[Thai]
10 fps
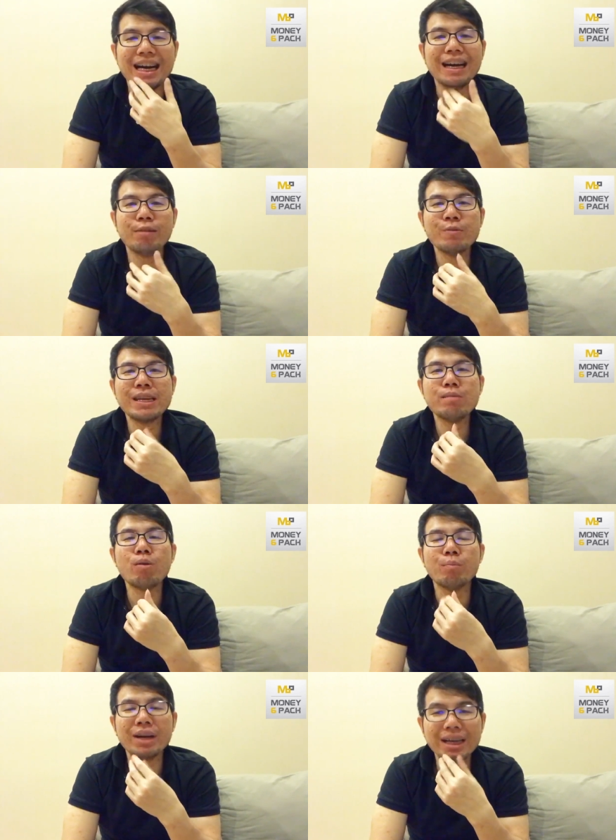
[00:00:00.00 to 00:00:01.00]
วิธีผม
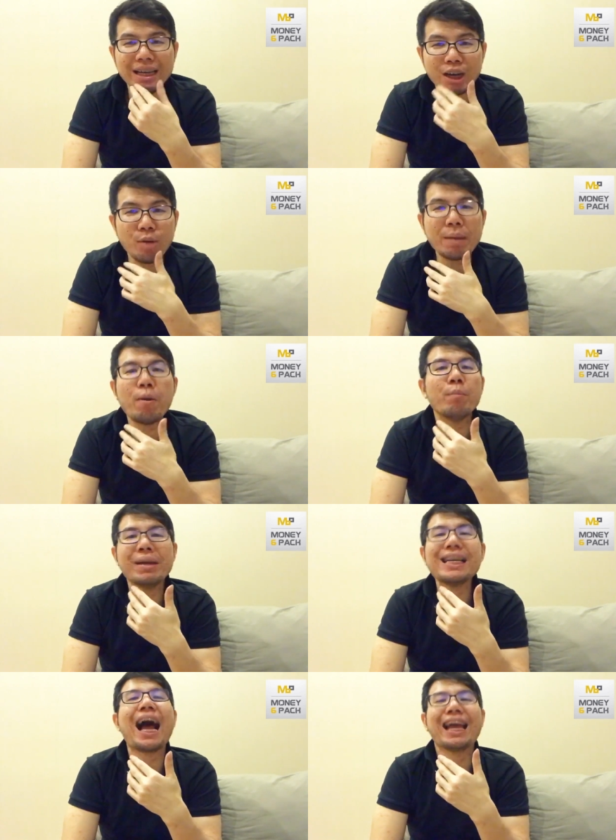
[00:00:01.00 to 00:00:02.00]
ก็คือก็ไม่ไม่
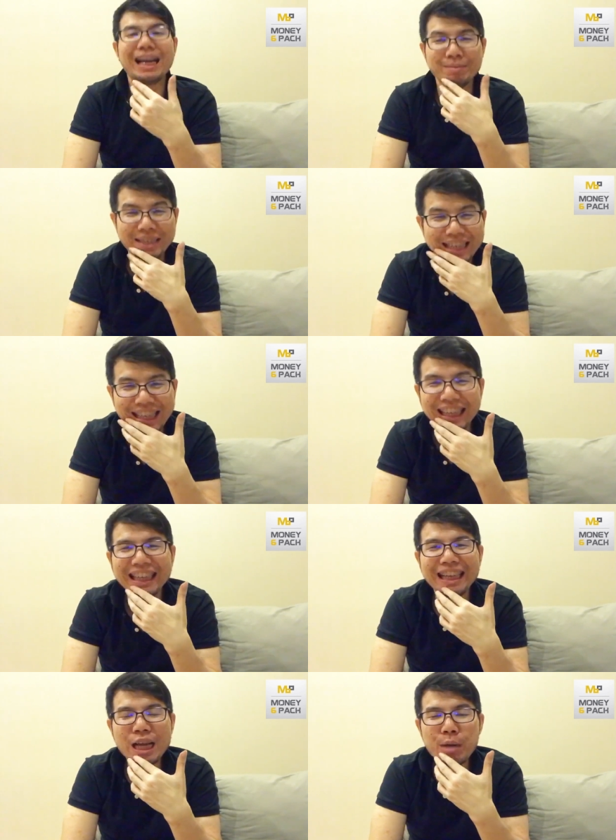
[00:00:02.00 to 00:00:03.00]
จ่ายครับ
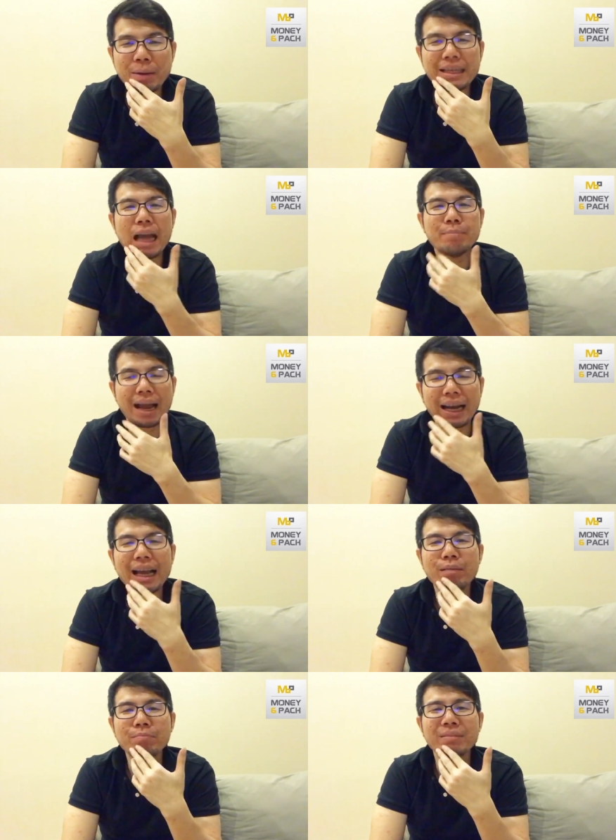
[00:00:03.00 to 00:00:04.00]
ไม่จ่ายแบงค์นะค
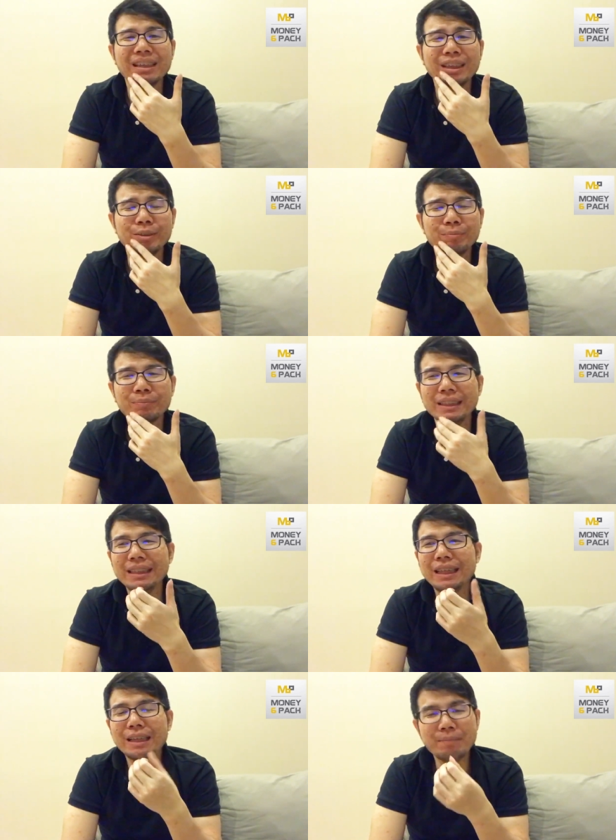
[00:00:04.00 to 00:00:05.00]
รับเออ
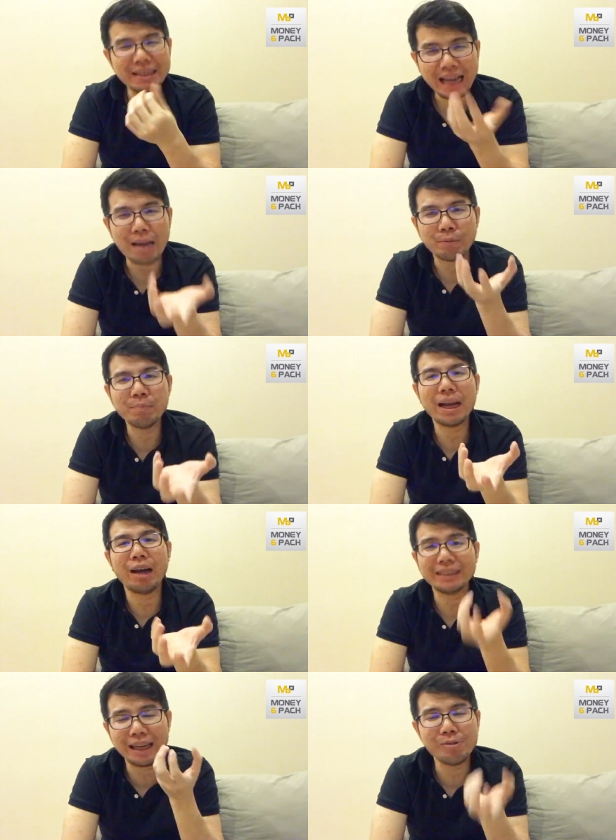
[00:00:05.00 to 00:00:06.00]
ไม่จ่ายปุ๊บเนี่ยเขา
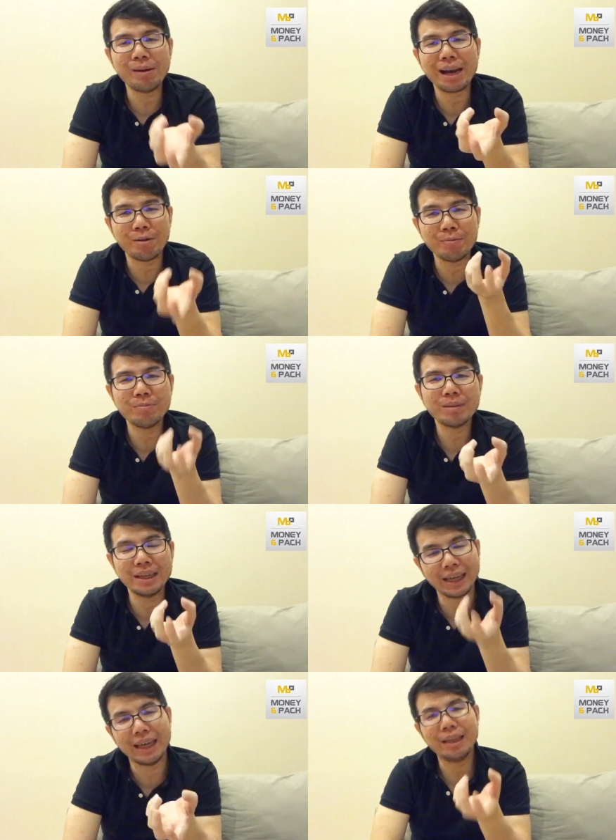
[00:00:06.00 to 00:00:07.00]
จะได้รู้ว่าเราคืออ
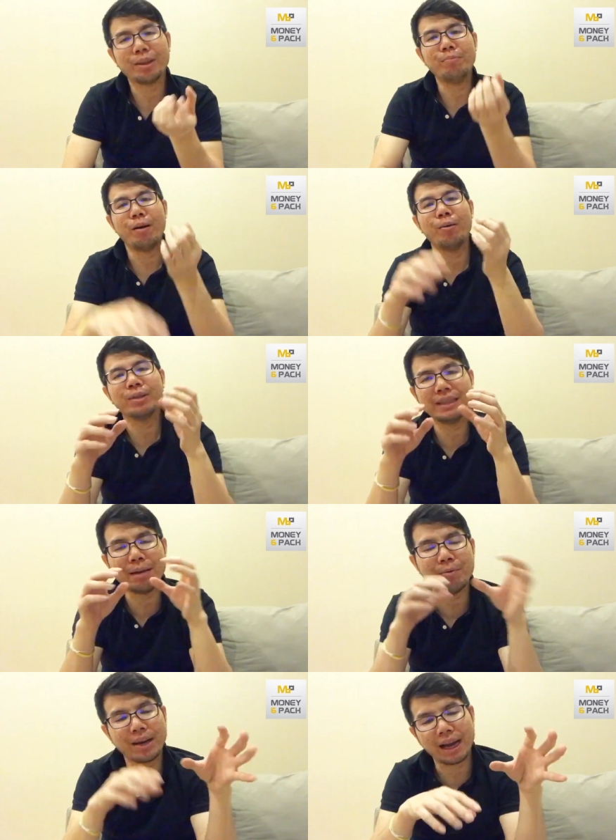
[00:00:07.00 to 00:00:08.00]
ย่างนี้ต้องบอกคุณเจี๊ยบ
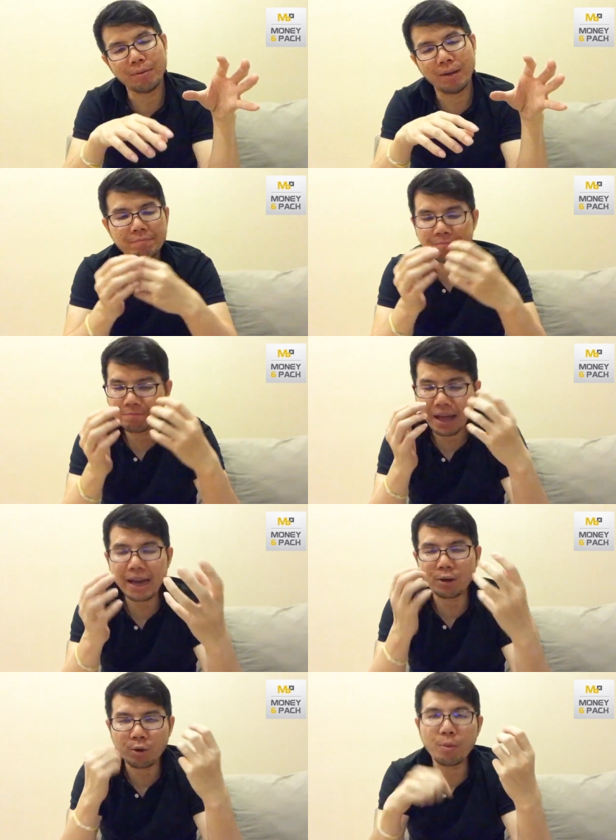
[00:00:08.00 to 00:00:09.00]
ก่อนนะครับว่าถ้าเกิ
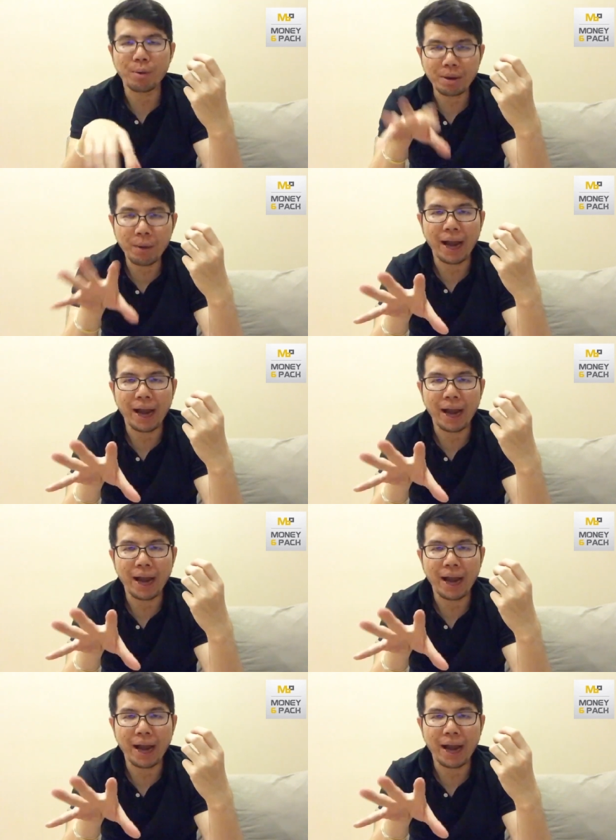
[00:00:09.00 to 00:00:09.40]
ดคุณผ่อนไม่ไหว